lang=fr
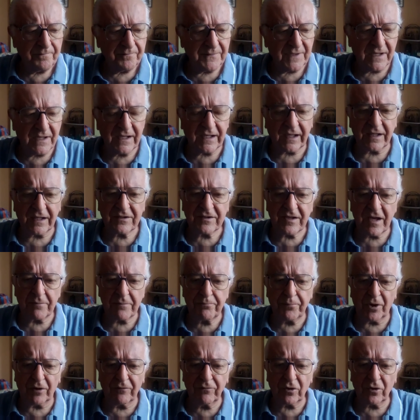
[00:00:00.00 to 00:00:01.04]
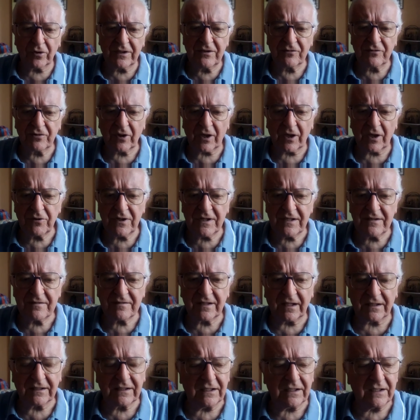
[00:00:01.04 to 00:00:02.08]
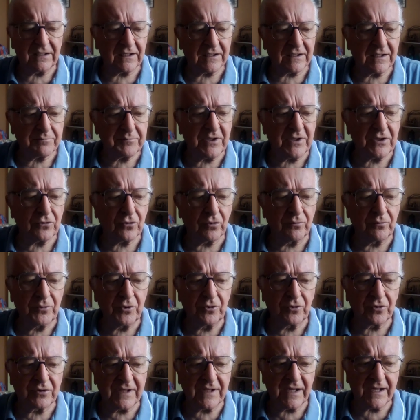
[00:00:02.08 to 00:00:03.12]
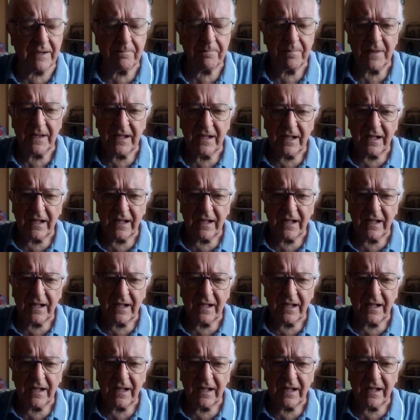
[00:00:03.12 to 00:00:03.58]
les chrétiens pauvres qui se réunissent dans des petites communautés,